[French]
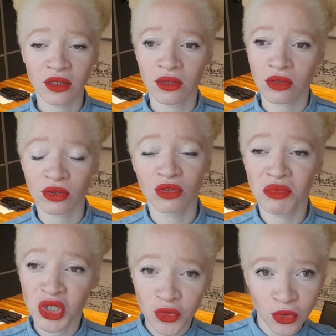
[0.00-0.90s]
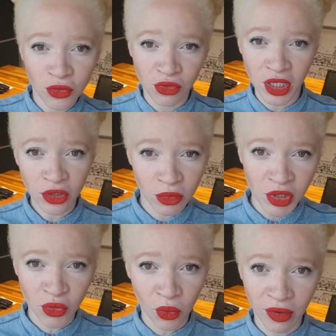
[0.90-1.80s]
Euh, mes cheveux, vous voyez comment ils
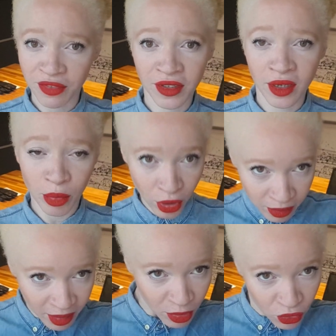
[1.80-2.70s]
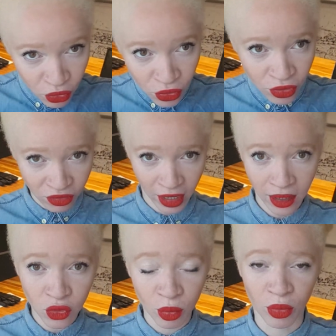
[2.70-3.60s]
sont coiffés, un peu comme d'habitude, voilà,
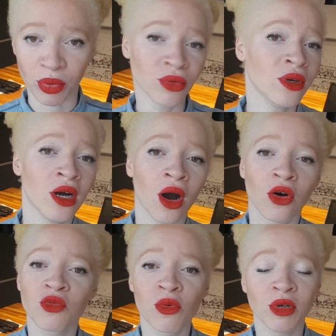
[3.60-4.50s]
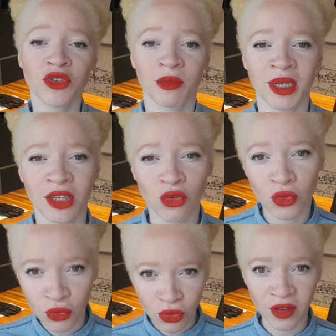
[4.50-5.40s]
de pompons. En ce moment, je fais pas des trucs
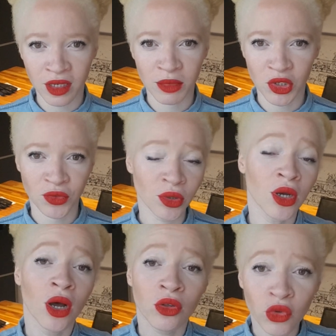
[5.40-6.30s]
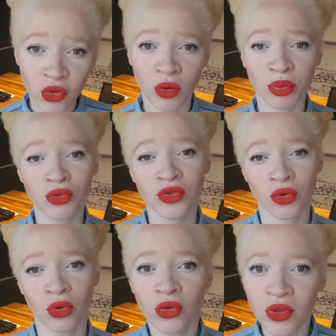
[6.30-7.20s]
fous avec mes cheveux, d'autant plus que
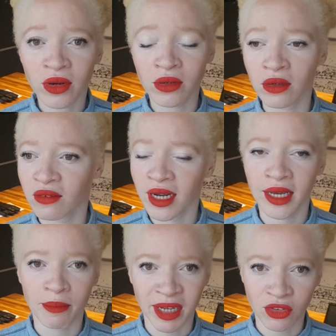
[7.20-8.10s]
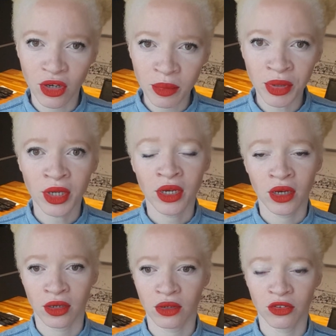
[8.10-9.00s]
le temps, voilà, est pas top.
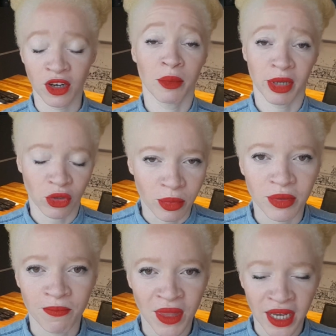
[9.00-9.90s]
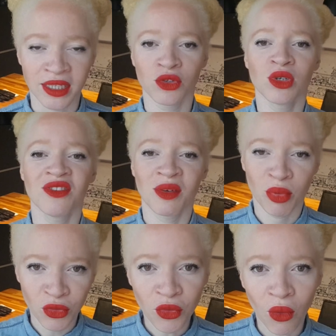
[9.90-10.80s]
Euh, enfin, il pas top. Disons qu'il fait
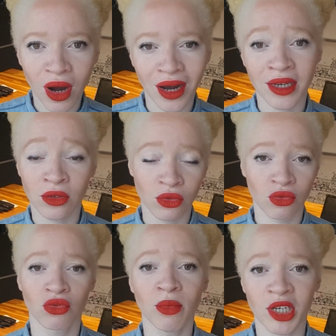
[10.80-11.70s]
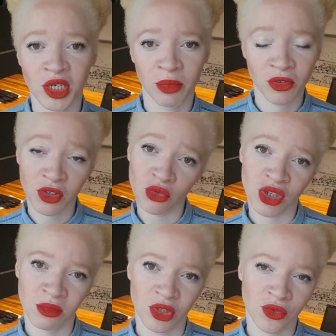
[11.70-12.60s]
plus froid et que du coup, ben, j'ai pas envie de
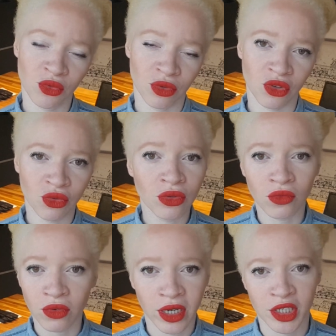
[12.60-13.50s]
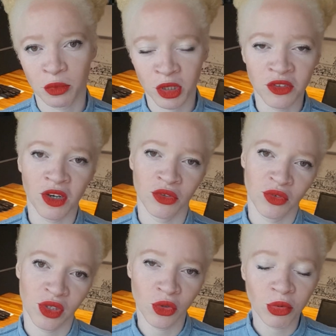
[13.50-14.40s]
toucher mes cheveux tous les jours. Donc voilà, j'ai pas envie de faire une
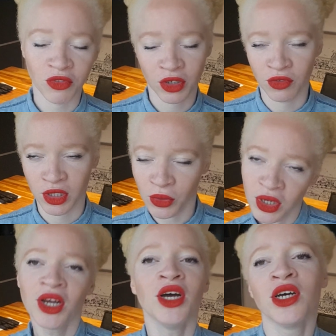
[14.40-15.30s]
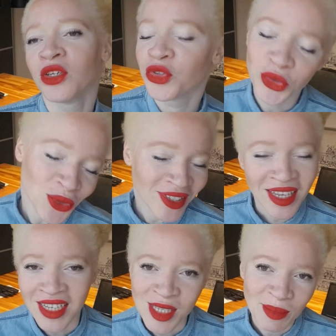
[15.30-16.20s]
vidéo pour faire une vidéo. Donc ça
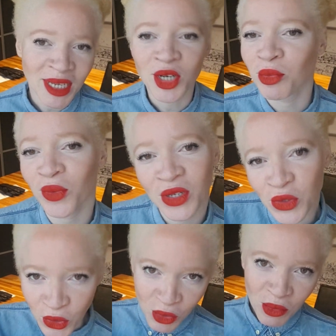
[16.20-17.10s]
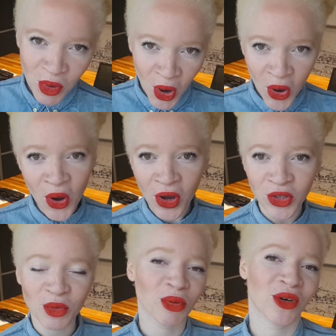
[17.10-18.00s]
explique le pourquoi du comment,
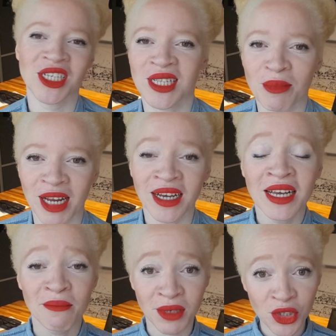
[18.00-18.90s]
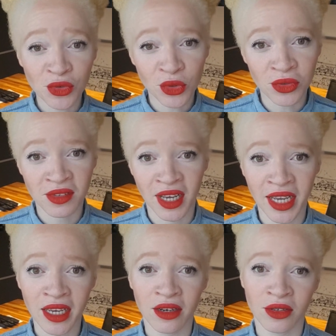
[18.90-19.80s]
euh, de pourquoi j'étais pas là. Mais je vous
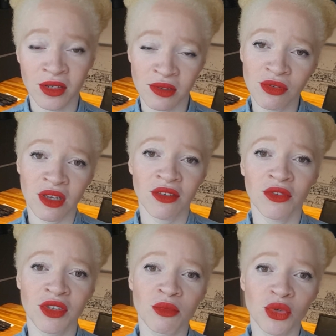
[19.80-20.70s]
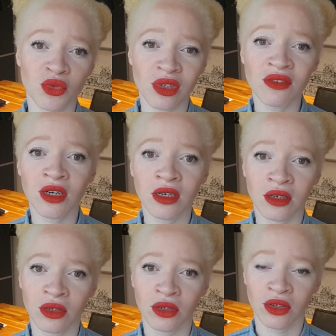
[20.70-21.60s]
conseille, euh, si vous avez envie de me suivre,
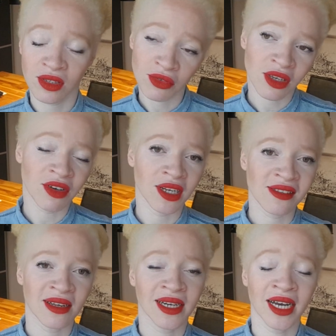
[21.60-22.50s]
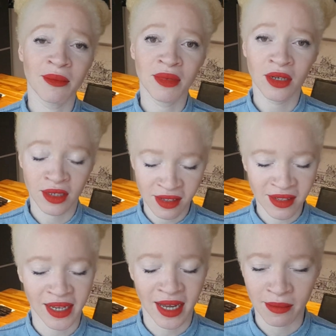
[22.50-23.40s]
si vous avez un Instagram, un
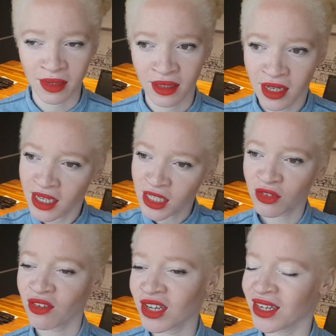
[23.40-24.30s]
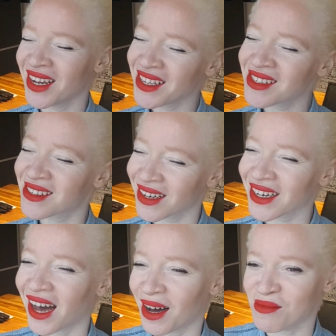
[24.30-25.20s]
Instagram, si vous avez un
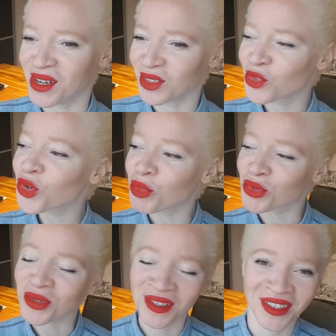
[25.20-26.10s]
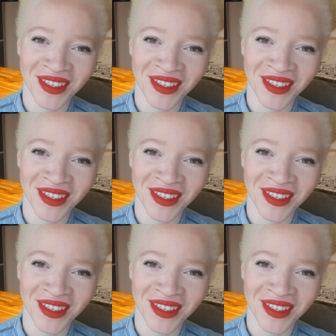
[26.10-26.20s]
Instagram, toujours plus.